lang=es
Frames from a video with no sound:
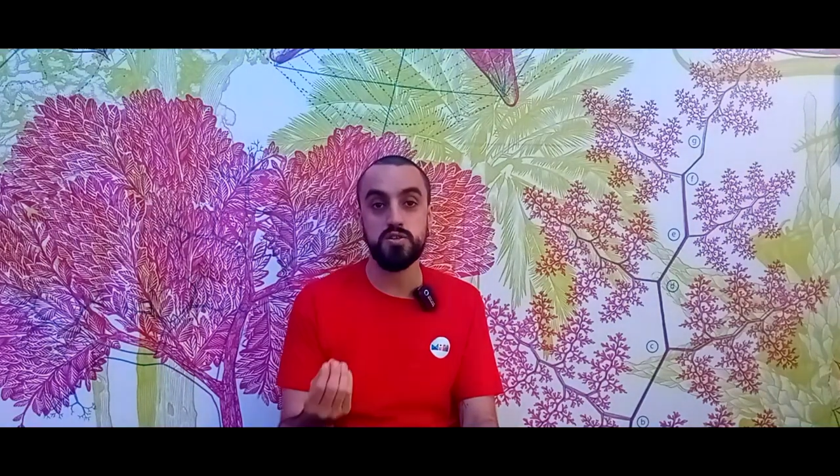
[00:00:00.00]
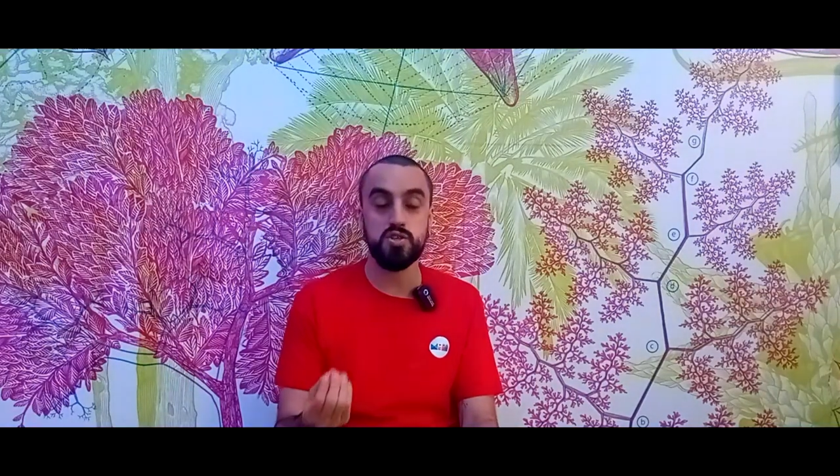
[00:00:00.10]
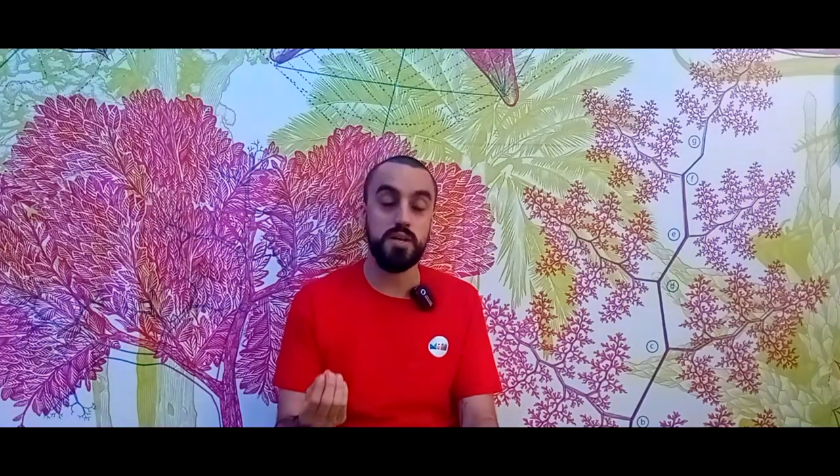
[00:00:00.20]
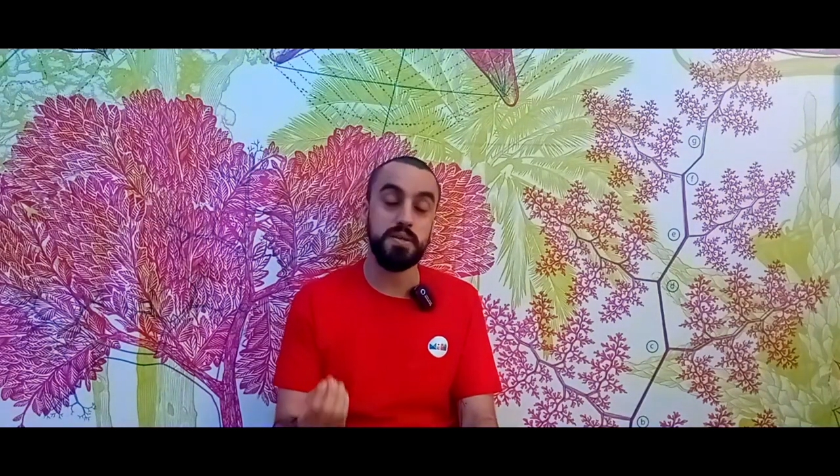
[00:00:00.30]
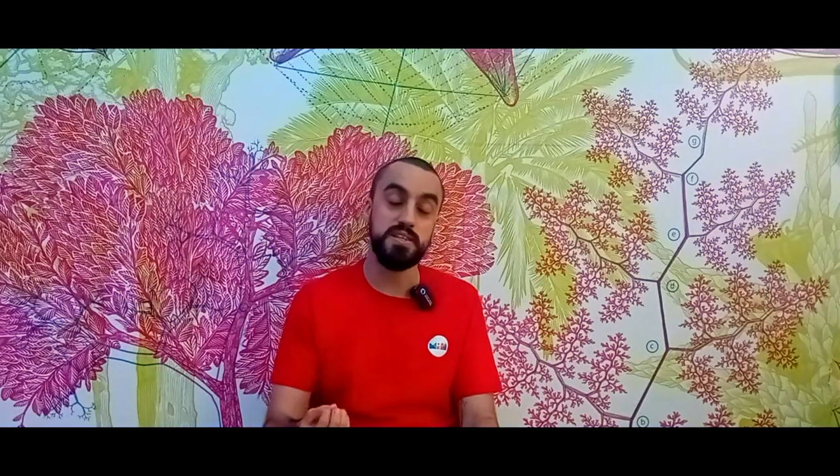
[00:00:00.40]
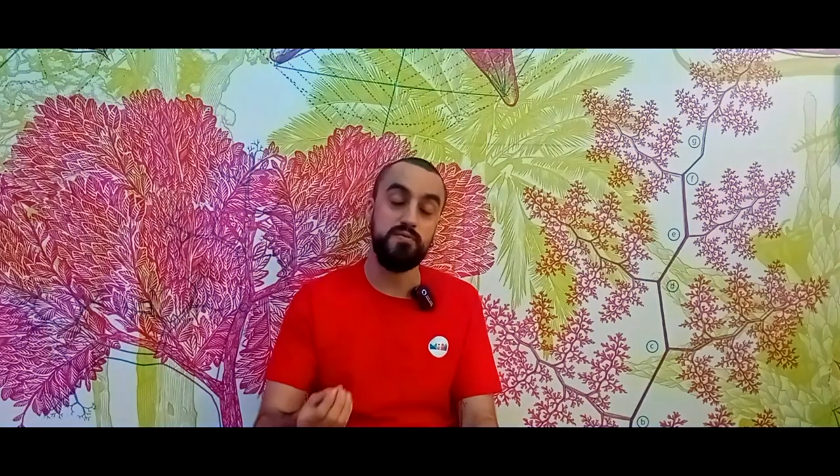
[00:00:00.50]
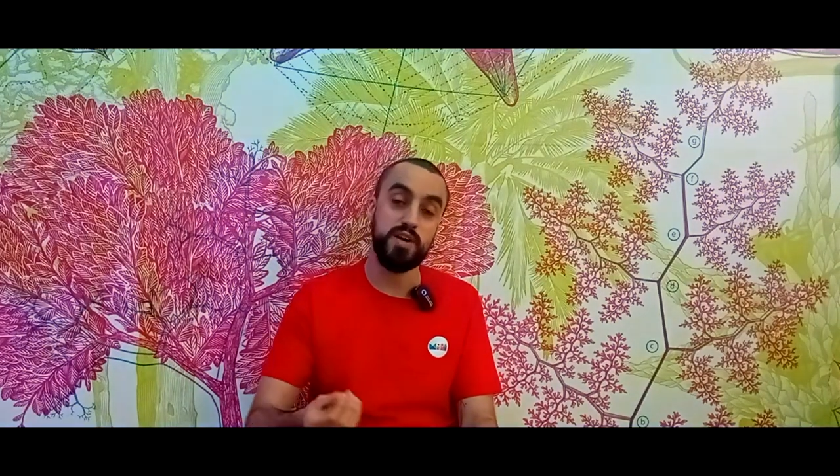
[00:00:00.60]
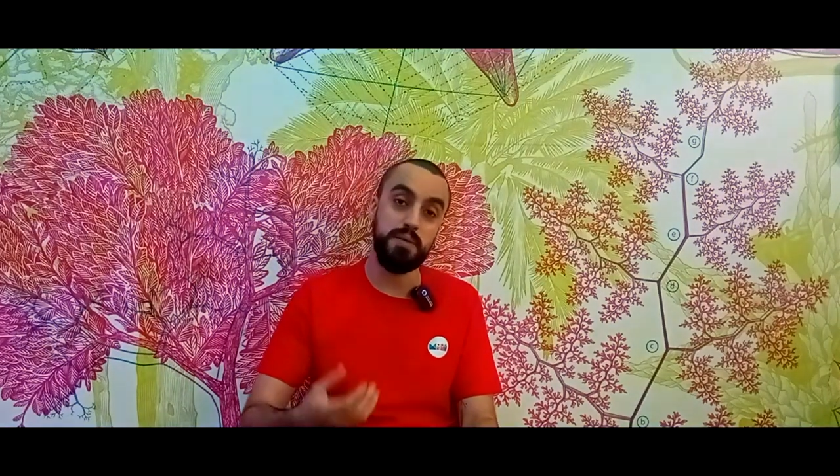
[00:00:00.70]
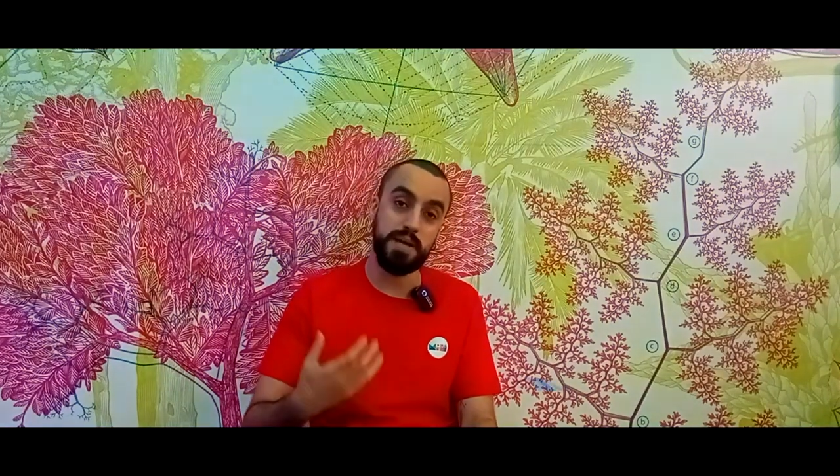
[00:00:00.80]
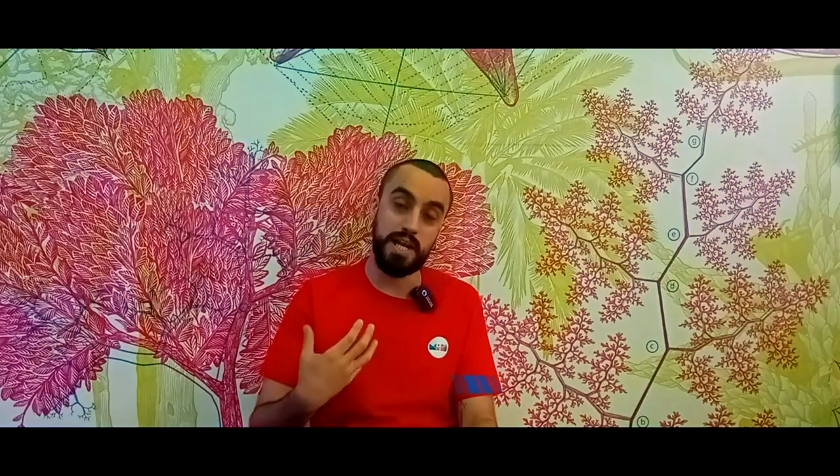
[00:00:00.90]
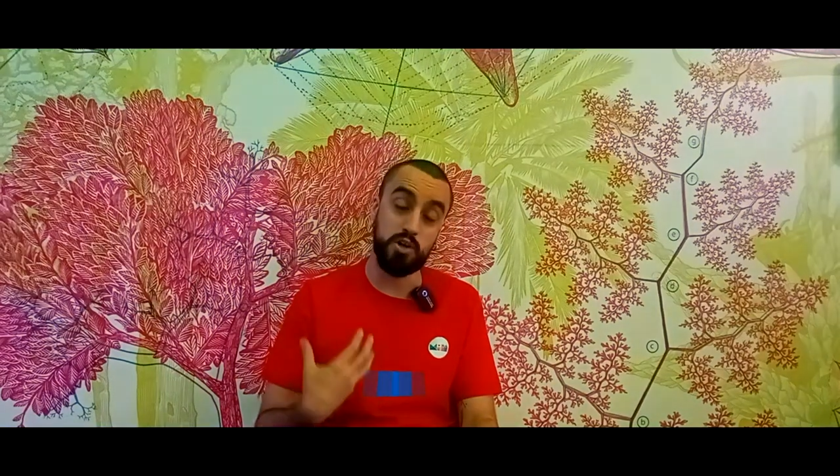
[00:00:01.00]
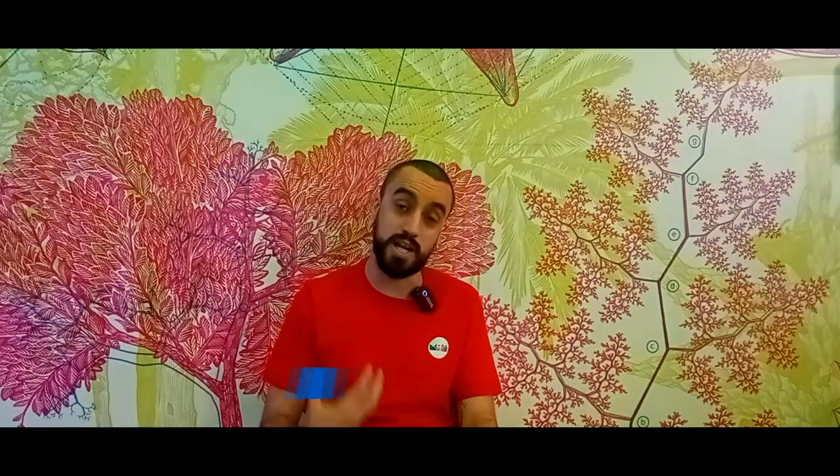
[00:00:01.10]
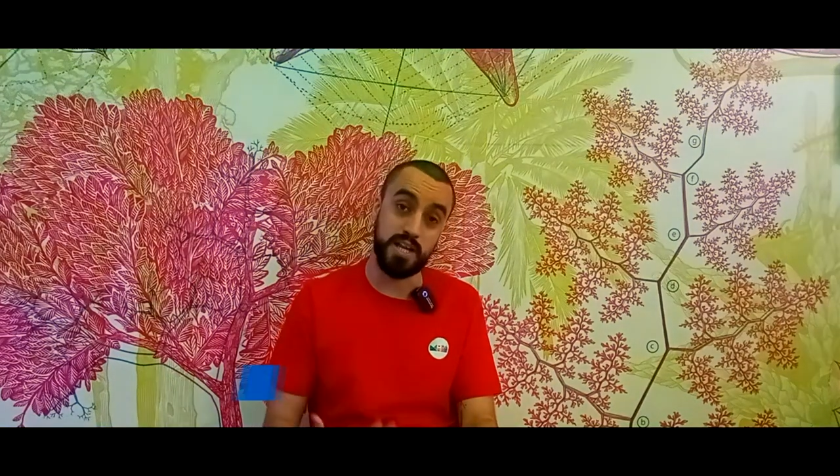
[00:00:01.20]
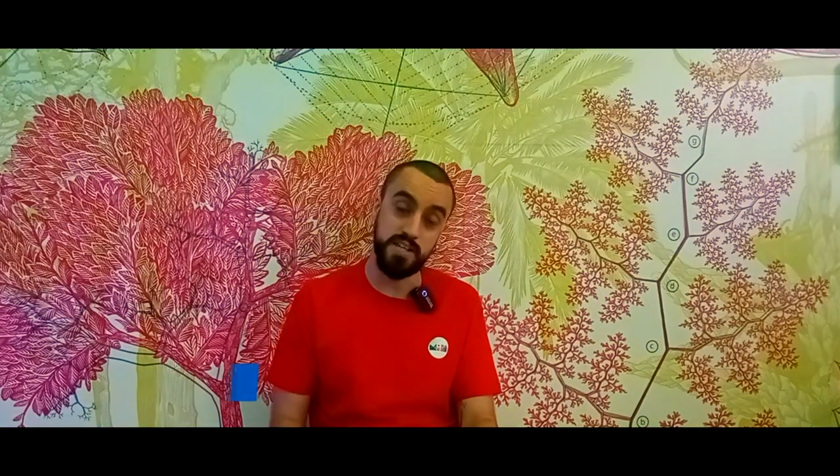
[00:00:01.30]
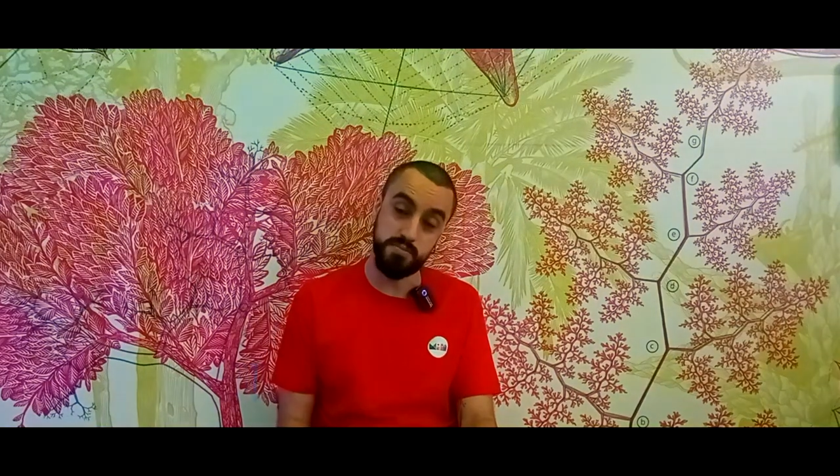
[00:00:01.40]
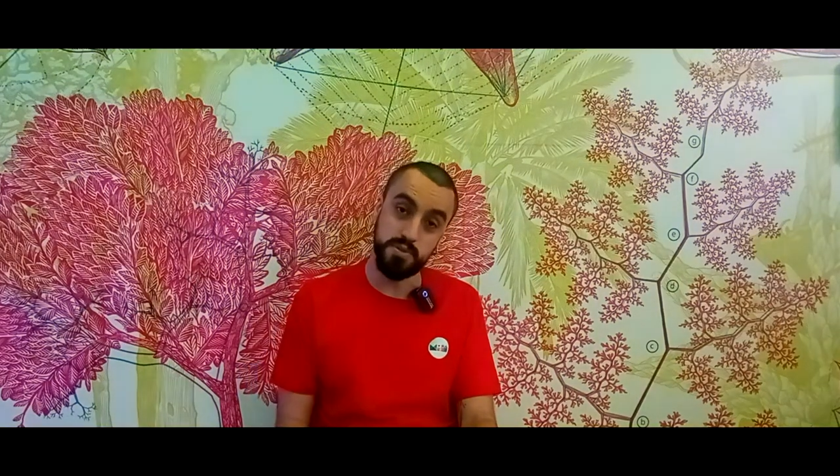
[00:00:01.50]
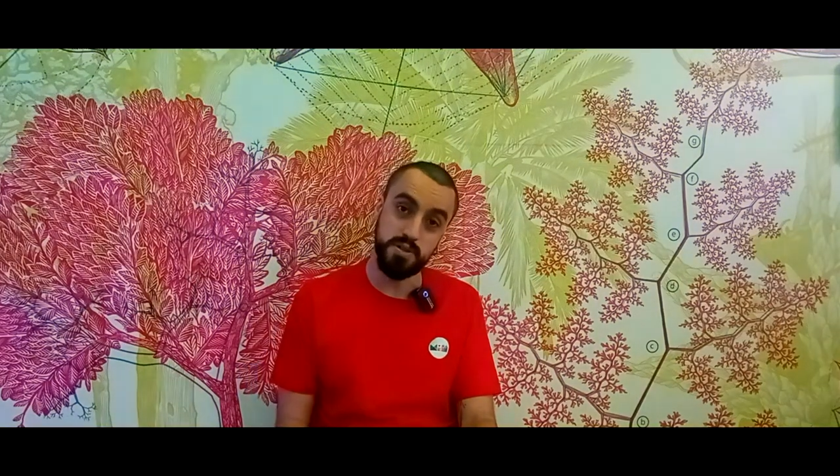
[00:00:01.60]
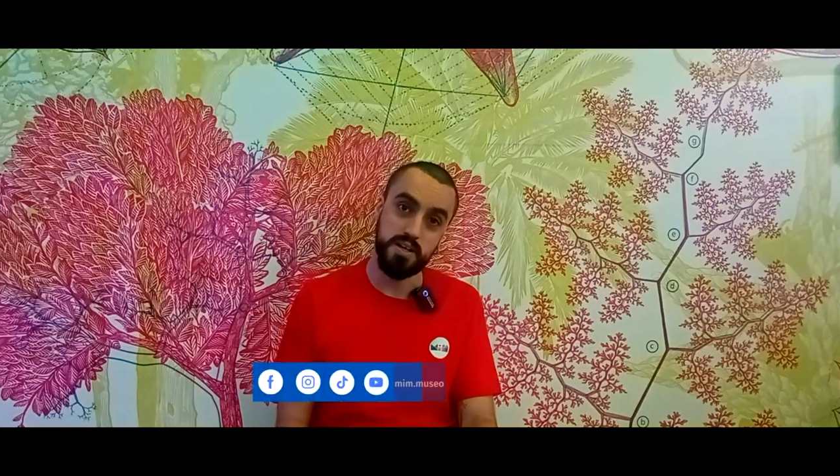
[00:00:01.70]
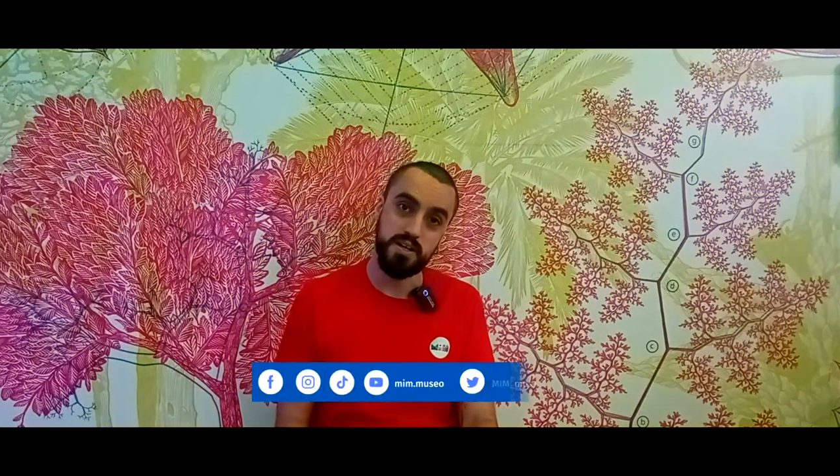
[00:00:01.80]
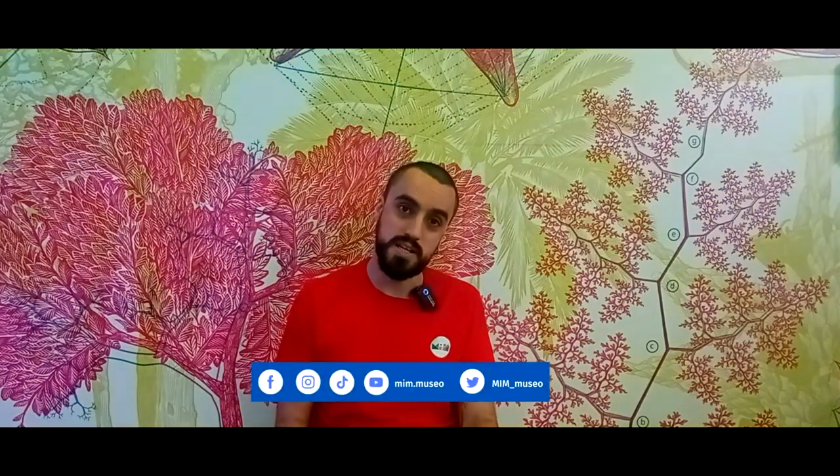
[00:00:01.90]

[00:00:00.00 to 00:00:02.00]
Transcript: no solamente es buena para el organismo,